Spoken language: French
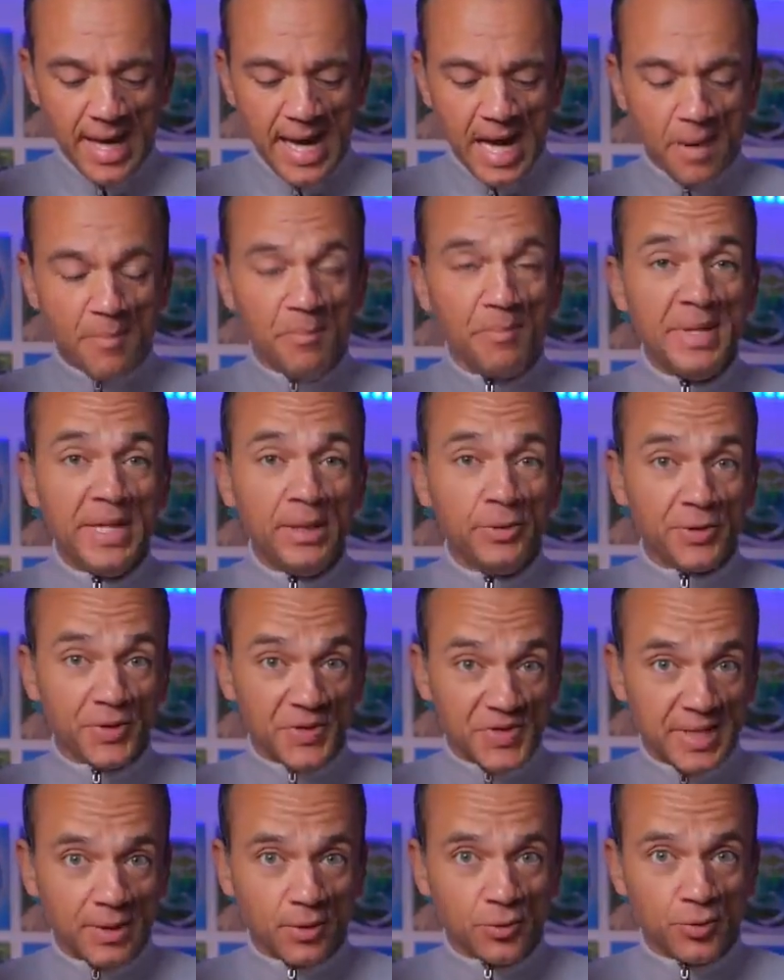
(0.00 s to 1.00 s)
à
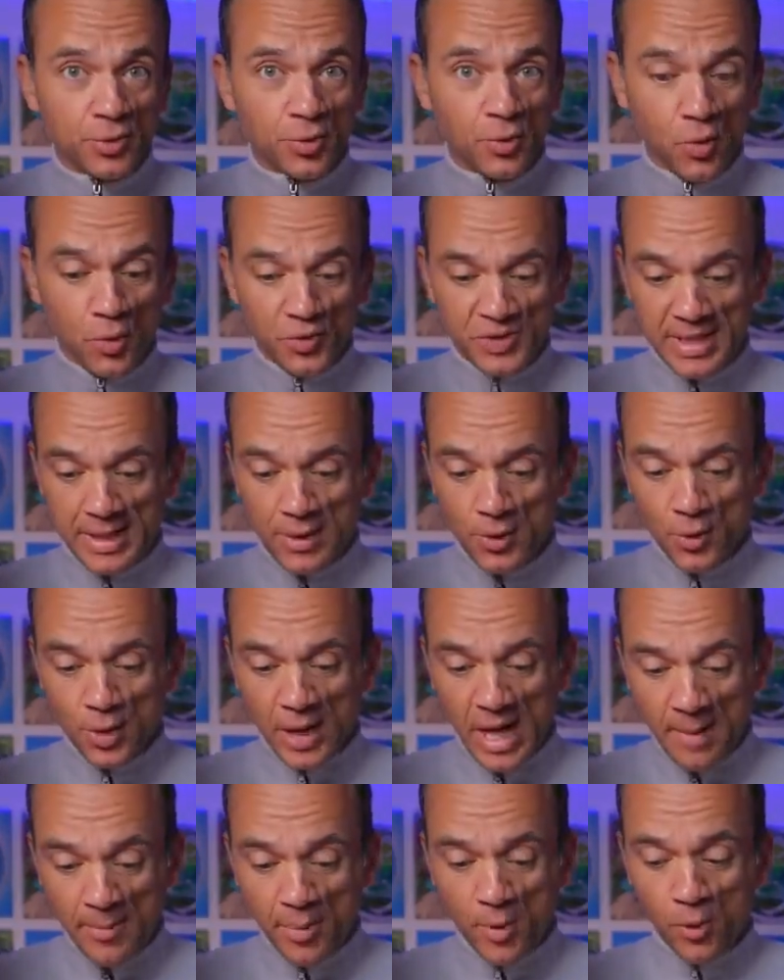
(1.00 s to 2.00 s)
1250 euros, ça le
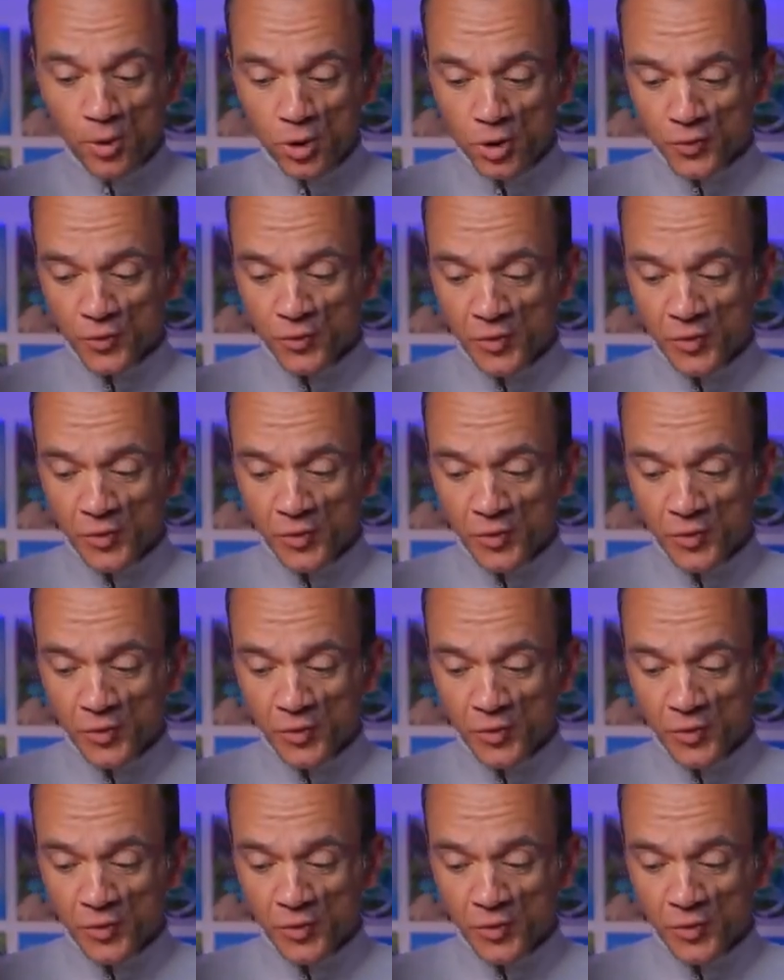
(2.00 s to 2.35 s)
rapproche